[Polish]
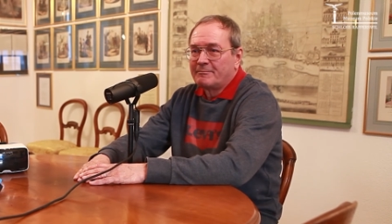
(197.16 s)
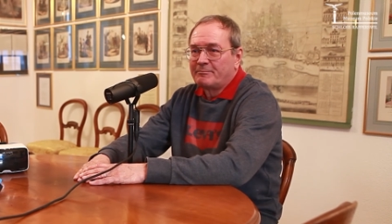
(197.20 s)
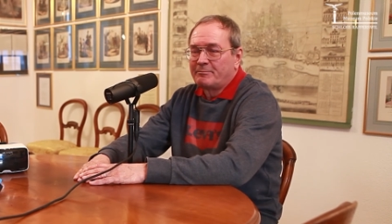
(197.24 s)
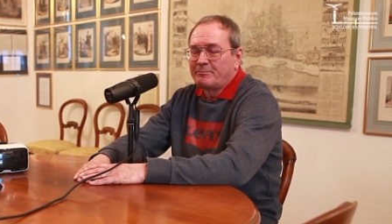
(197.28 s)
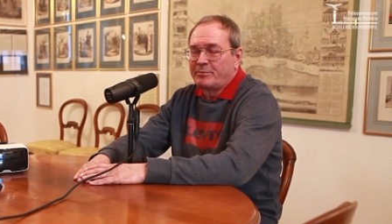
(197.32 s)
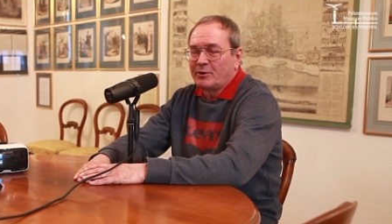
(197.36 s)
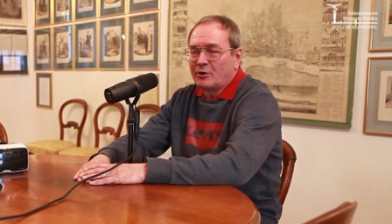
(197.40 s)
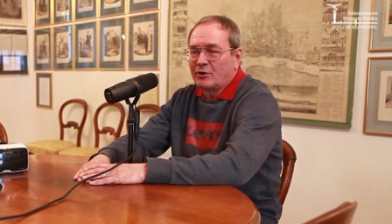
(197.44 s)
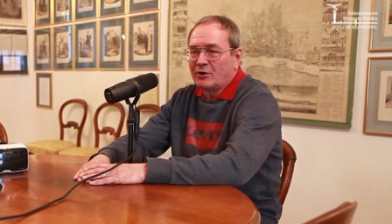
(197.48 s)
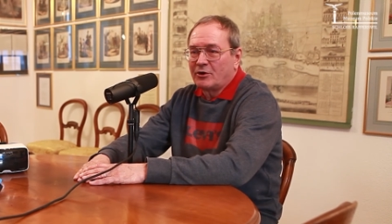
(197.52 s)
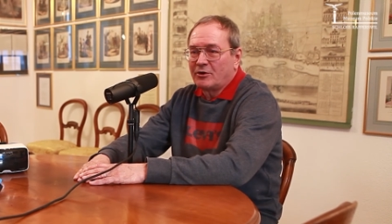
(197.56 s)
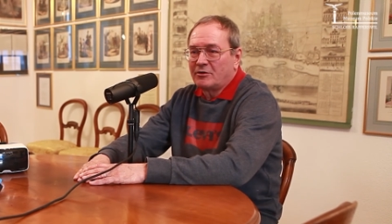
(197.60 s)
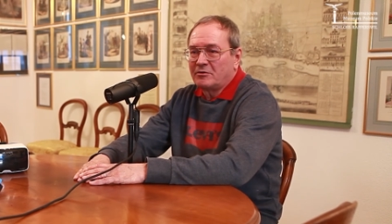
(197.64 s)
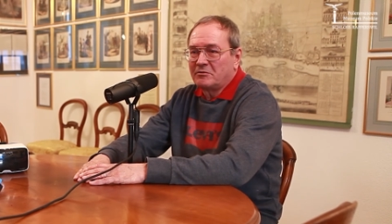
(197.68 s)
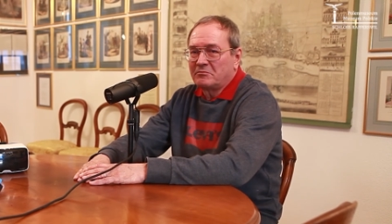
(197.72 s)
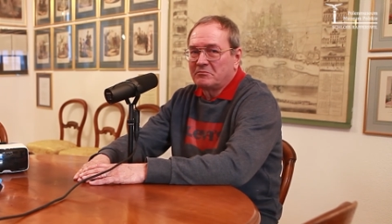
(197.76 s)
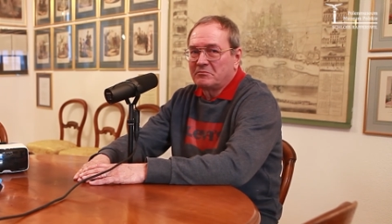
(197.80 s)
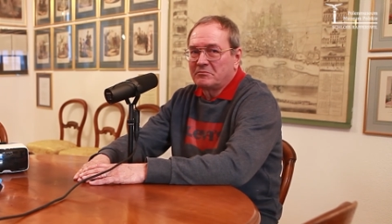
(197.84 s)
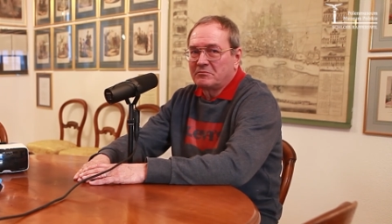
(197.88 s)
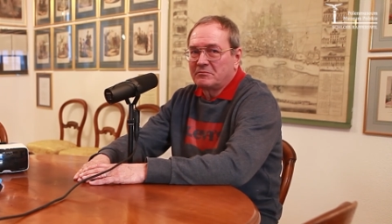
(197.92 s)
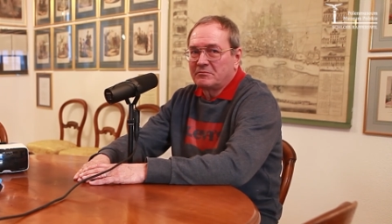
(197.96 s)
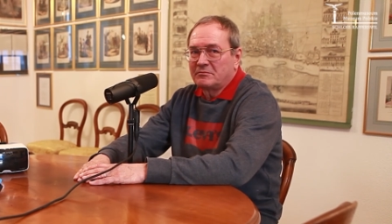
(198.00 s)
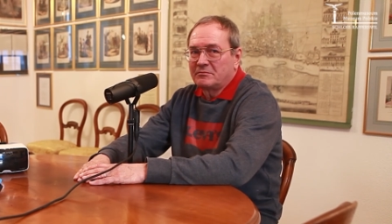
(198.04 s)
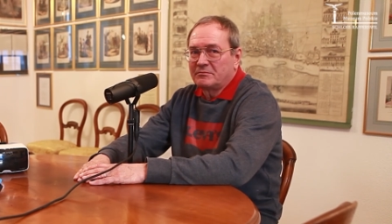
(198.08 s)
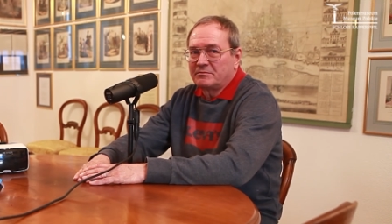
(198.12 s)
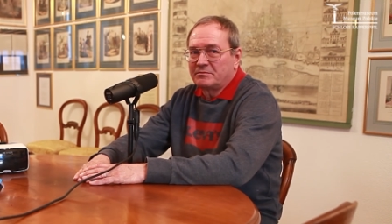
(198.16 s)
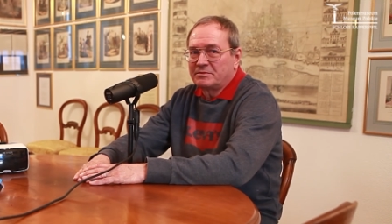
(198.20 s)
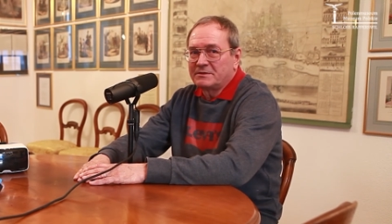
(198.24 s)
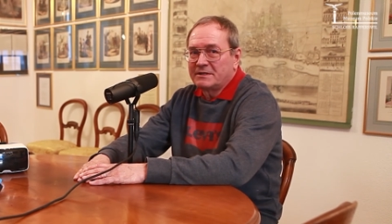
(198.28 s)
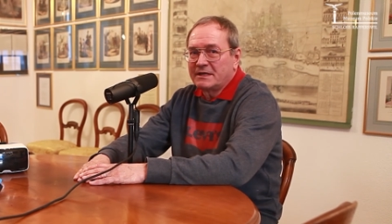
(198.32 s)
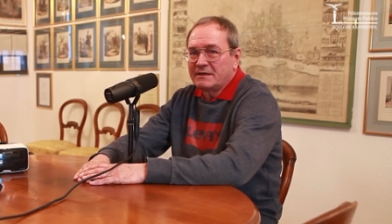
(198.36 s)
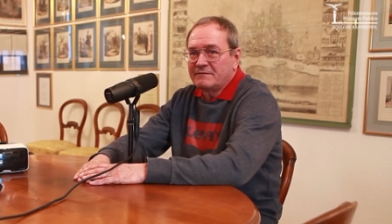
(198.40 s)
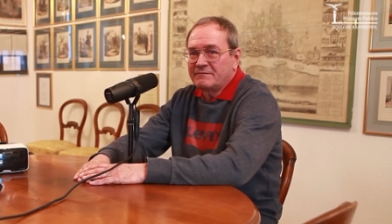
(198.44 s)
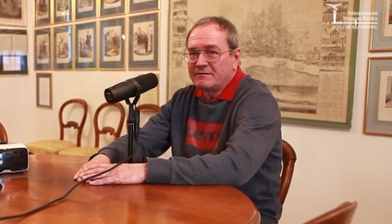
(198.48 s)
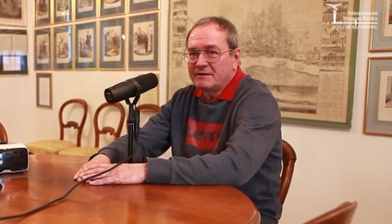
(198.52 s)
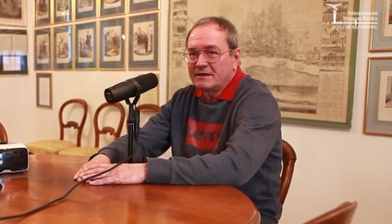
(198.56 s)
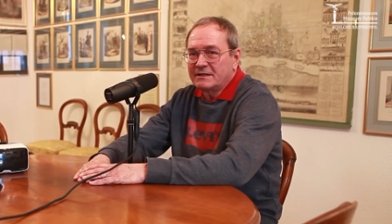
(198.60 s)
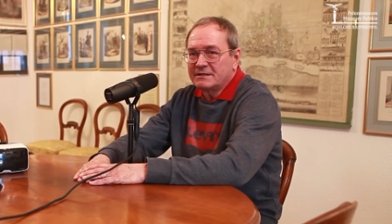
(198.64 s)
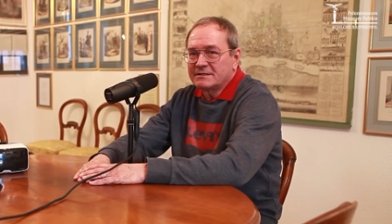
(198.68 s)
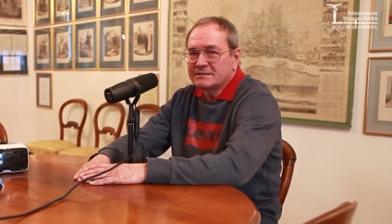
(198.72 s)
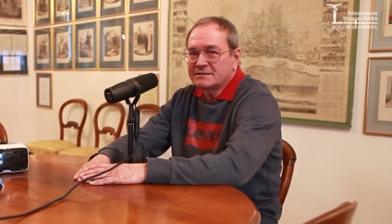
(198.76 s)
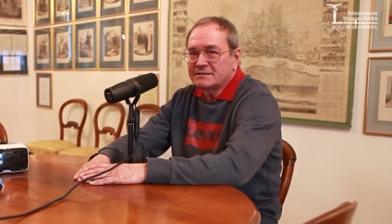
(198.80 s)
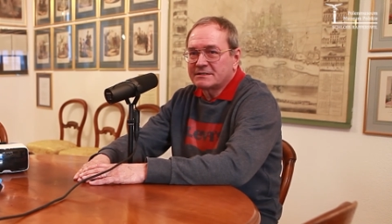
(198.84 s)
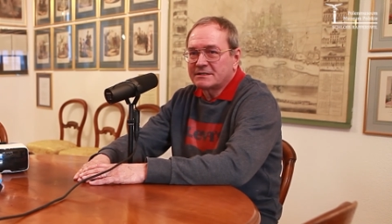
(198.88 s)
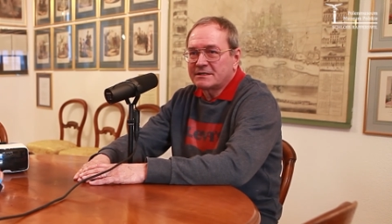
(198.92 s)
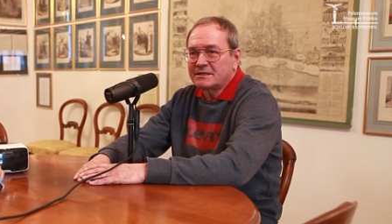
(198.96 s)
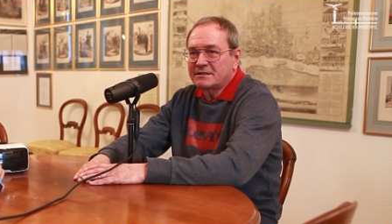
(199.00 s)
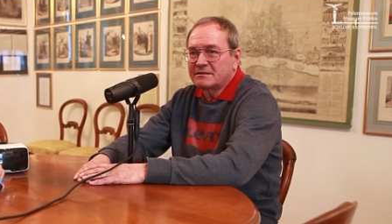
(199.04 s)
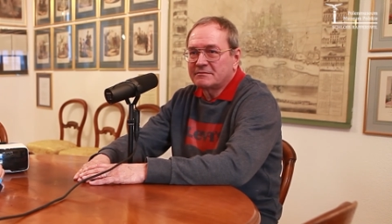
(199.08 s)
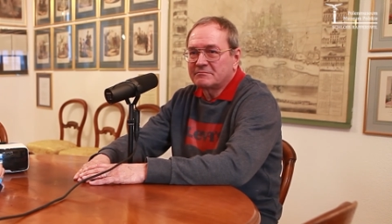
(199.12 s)
Po mniej
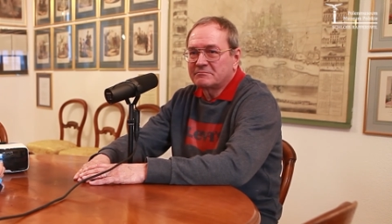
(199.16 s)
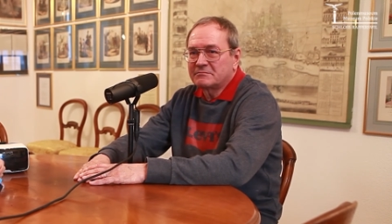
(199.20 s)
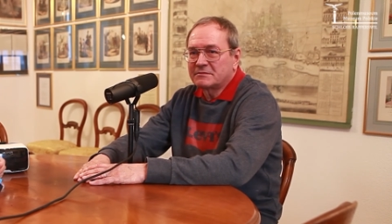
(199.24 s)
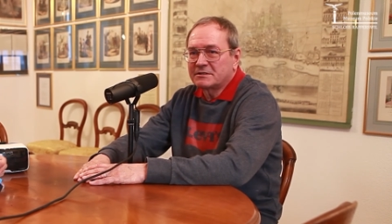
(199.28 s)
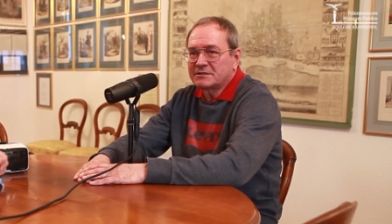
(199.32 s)
więcej